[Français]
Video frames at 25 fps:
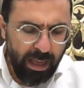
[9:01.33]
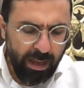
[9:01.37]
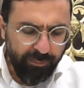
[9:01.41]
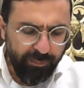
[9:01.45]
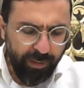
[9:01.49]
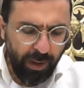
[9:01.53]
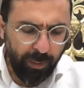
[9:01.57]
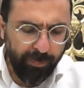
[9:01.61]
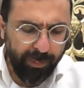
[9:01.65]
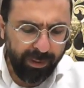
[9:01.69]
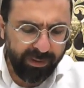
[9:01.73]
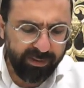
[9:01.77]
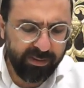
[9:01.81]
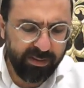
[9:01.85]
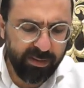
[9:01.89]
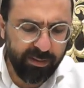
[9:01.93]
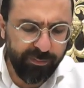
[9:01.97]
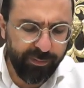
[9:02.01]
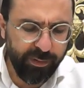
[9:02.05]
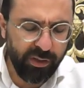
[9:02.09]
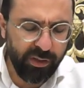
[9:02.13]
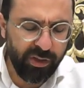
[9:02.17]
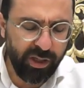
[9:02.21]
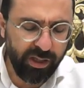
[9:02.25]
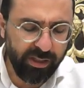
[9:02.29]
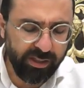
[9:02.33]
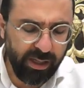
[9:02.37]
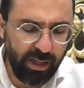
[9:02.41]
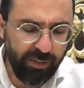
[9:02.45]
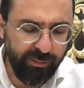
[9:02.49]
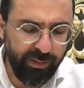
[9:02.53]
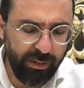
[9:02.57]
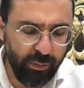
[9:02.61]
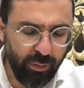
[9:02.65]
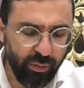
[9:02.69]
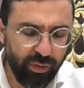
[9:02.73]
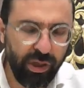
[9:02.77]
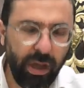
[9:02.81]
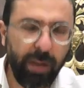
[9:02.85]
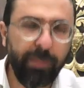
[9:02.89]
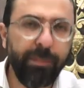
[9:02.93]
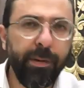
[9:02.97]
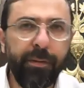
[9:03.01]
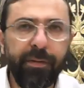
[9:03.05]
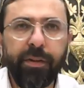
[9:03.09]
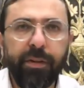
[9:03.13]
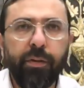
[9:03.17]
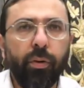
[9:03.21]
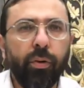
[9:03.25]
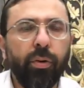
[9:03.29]
Barbas, Snifin, Chelsav, Ayusham. Il y
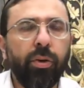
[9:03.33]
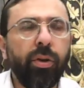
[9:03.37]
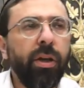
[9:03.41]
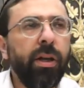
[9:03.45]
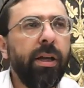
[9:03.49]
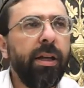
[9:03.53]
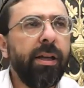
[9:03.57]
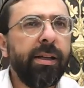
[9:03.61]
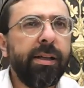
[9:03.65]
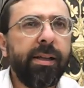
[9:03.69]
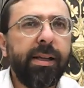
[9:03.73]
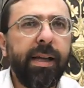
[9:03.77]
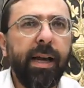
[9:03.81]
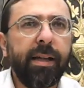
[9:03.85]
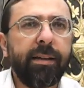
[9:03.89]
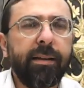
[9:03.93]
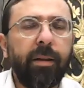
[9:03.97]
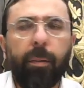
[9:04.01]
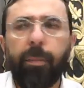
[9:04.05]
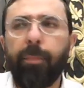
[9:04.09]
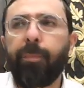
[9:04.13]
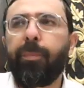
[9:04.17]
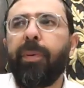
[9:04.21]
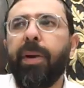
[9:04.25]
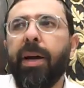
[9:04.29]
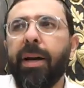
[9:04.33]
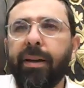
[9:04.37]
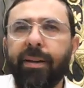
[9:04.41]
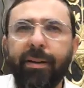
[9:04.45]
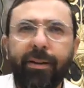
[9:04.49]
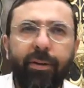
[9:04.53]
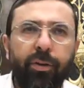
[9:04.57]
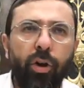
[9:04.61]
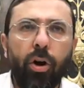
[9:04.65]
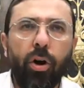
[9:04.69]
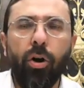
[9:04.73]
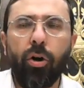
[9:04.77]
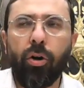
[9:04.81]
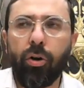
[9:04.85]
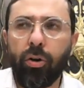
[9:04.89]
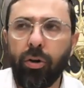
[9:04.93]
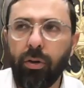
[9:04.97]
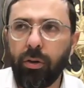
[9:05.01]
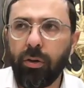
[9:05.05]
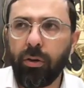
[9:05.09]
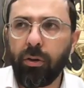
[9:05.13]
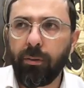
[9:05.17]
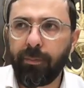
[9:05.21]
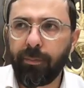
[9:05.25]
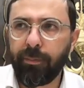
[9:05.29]
avait donc quatre plaques d'or
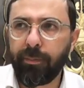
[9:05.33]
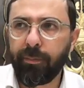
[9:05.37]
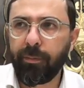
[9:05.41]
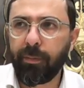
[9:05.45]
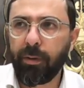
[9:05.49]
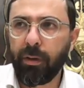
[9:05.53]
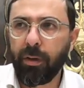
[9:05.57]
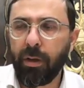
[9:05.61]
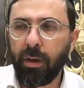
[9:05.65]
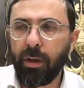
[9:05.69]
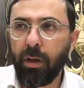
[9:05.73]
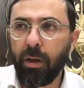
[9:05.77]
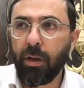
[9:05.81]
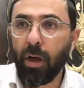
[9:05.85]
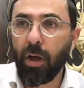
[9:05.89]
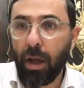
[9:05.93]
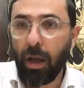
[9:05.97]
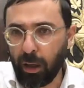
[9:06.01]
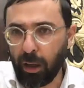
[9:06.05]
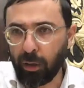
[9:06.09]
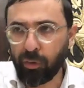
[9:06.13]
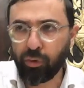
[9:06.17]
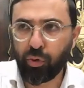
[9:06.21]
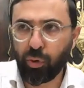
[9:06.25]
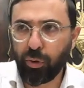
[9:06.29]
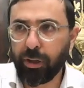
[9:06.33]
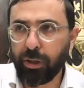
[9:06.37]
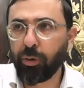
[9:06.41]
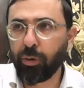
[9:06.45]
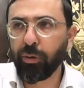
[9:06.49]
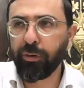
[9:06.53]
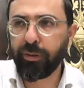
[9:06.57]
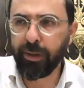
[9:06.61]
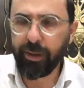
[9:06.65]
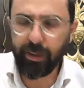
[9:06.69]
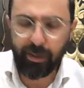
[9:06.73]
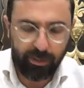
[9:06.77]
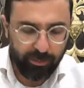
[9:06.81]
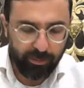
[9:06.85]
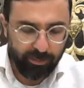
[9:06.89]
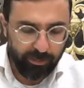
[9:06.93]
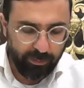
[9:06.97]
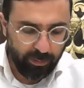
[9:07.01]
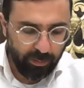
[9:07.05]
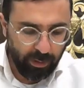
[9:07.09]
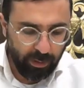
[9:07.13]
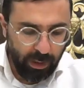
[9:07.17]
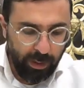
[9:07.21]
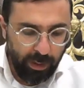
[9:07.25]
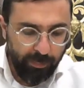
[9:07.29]
sur les côtés.
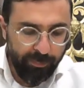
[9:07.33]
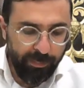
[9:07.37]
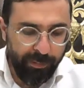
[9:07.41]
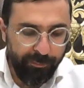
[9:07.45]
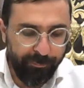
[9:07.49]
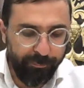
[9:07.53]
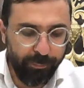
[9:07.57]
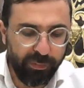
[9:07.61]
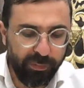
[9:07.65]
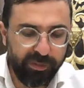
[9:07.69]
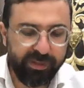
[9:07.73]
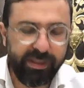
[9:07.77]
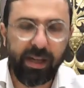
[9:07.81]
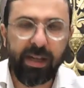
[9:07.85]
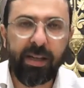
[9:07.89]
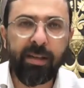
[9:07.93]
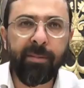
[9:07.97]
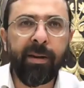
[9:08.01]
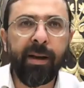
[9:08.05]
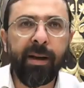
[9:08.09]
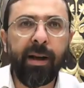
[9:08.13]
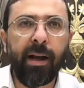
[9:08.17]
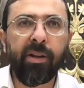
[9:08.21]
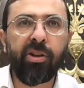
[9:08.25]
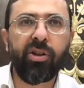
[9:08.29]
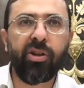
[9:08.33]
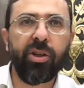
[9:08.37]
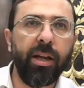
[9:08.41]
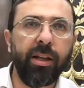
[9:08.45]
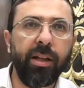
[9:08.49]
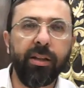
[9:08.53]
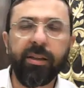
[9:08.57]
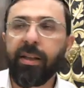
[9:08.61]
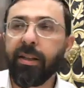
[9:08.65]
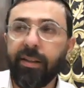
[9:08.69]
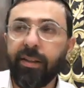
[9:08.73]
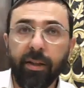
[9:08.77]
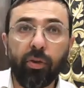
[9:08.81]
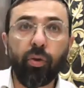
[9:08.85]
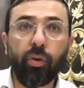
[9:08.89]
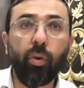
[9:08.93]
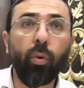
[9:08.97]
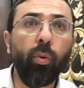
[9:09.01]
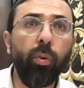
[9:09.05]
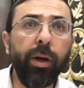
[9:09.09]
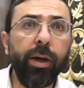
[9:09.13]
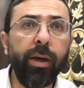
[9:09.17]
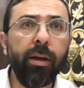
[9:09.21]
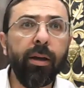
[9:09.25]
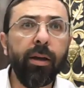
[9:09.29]
Mais Futsalim et Rachem, qui étaient
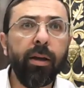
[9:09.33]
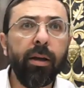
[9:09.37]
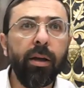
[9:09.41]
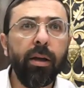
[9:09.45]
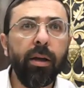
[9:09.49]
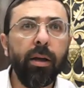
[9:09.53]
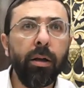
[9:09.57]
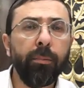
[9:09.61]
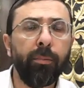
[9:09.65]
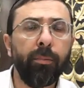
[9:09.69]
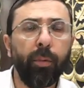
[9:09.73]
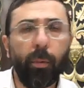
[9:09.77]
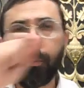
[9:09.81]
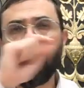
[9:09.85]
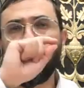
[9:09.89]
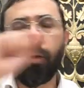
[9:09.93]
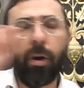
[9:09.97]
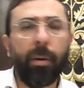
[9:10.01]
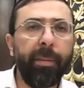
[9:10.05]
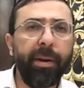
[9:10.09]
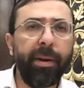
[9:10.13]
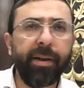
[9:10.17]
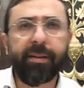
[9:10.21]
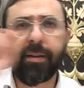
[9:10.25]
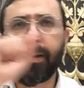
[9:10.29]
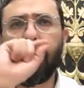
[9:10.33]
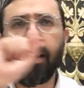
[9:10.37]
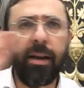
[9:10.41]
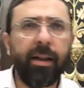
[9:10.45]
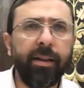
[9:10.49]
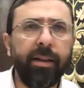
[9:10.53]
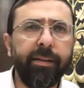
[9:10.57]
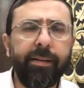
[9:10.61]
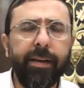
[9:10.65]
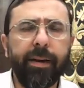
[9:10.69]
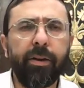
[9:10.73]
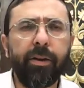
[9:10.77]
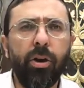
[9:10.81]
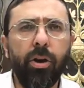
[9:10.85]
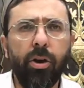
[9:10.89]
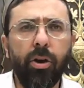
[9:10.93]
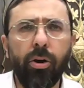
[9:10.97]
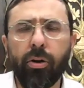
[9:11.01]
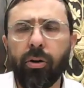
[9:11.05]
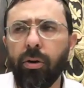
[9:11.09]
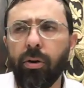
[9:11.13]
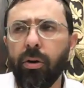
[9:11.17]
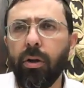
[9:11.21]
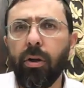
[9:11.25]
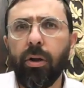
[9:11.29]
trouées pour pouvoir mettre à
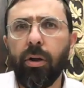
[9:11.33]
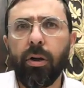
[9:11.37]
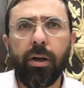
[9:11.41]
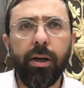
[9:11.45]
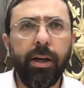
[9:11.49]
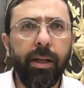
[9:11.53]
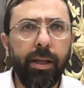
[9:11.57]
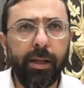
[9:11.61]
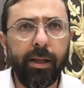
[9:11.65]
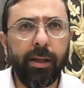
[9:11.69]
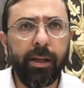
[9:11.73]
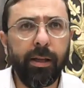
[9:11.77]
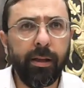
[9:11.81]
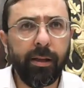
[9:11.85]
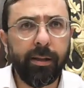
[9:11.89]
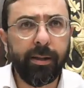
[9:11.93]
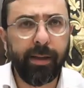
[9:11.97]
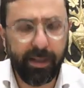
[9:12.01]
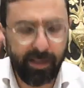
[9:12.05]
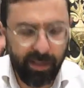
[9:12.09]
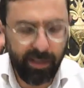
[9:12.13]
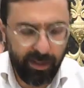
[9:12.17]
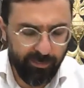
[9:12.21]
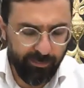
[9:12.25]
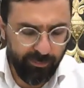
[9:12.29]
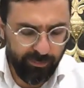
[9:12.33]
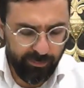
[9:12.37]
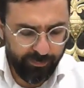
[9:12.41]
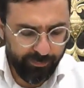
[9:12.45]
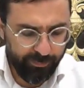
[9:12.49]
l'intérieur les canines.